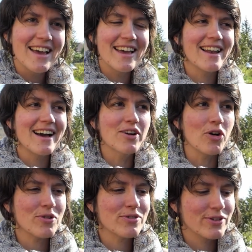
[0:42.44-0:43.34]
et la
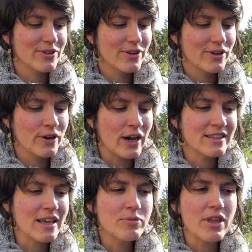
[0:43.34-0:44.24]
grande euh,
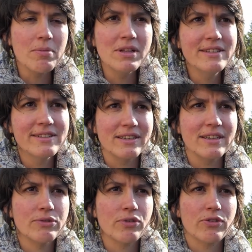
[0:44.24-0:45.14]

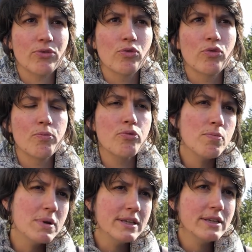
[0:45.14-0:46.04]
adaptabilité face au
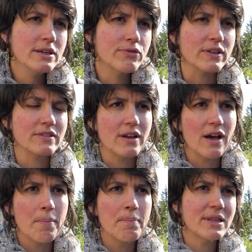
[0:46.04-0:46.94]
public, face à
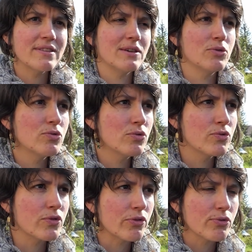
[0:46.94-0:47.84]
la météo,
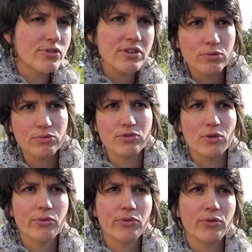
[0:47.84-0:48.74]
face aux
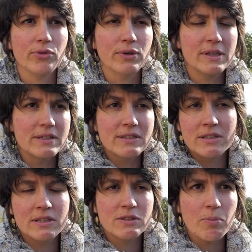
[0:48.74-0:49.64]
circonstances qui,
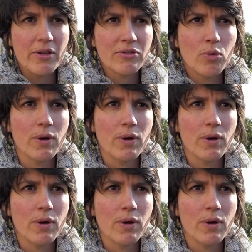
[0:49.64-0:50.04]
se passent.